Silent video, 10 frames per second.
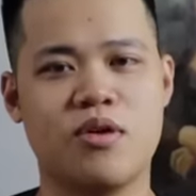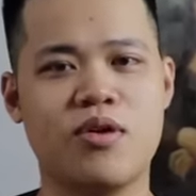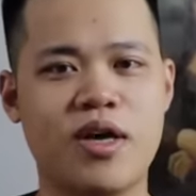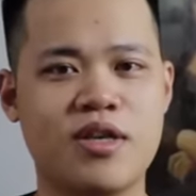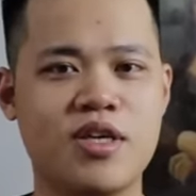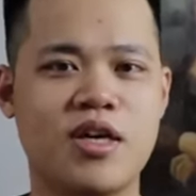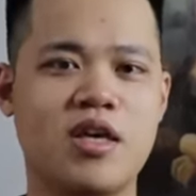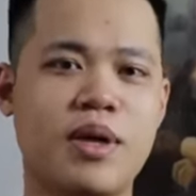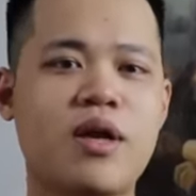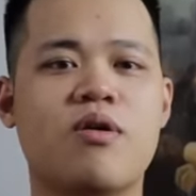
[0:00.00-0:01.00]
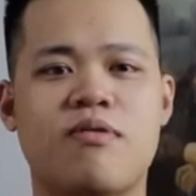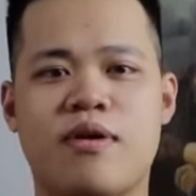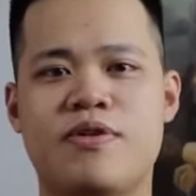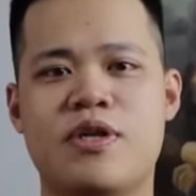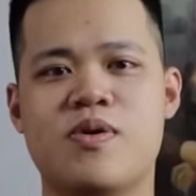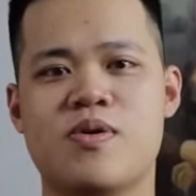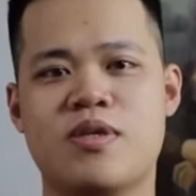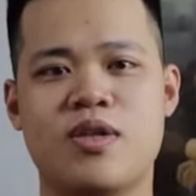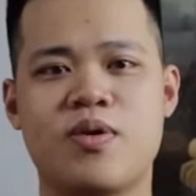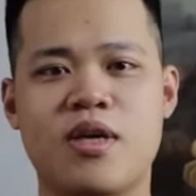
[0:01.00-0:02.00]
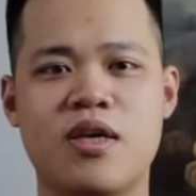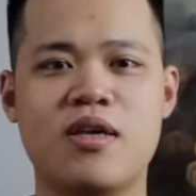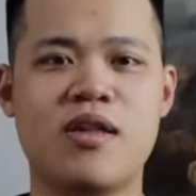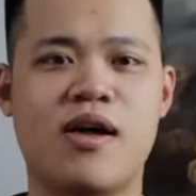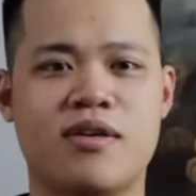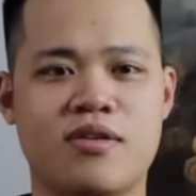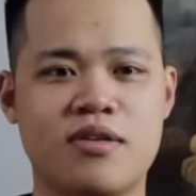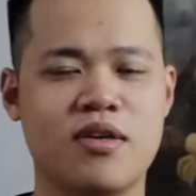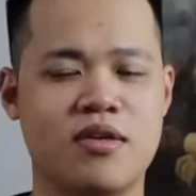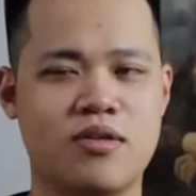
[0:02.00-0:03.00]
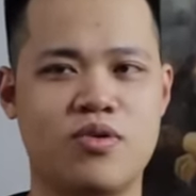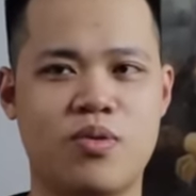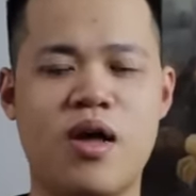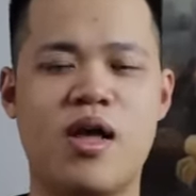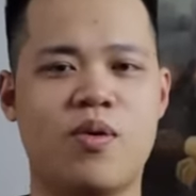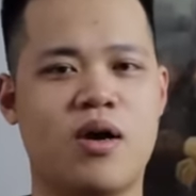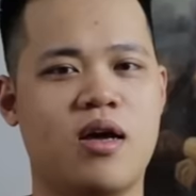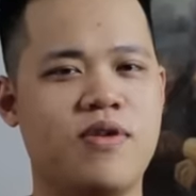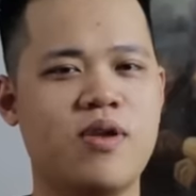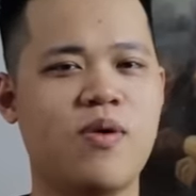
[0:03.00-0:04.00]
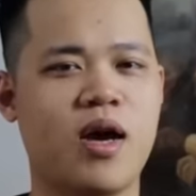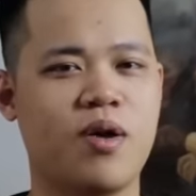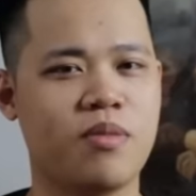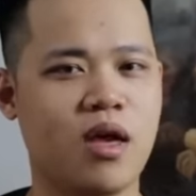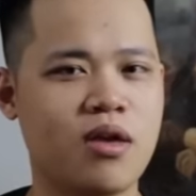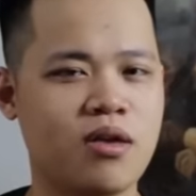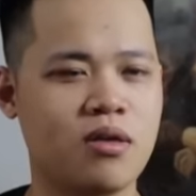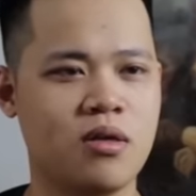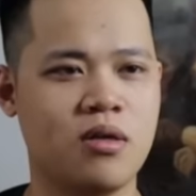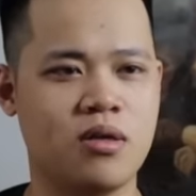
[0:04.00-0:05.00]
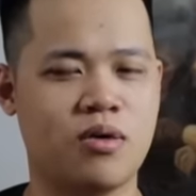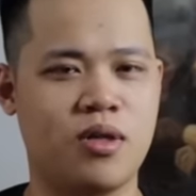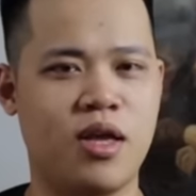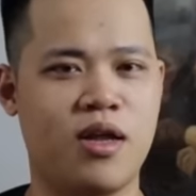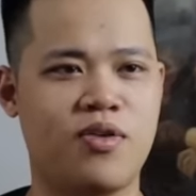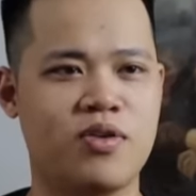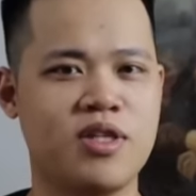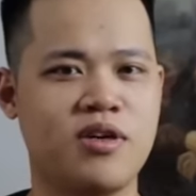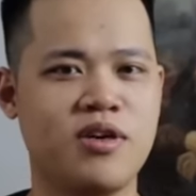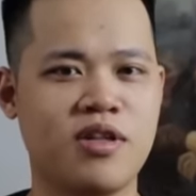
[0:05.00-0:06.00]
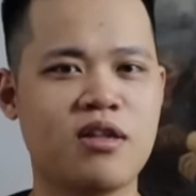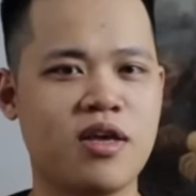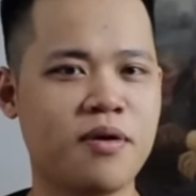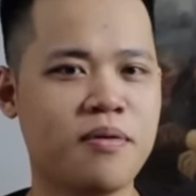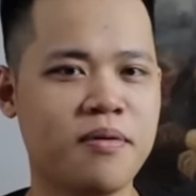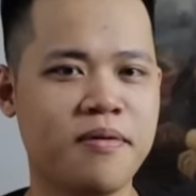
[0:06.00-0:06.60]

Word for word: Ok, trước khi bắt đầu vào video thì tôi nghĩ là chủ đề của cái video ngày hôm nay có thể là nó sẽ hơi nhạt nhẽo.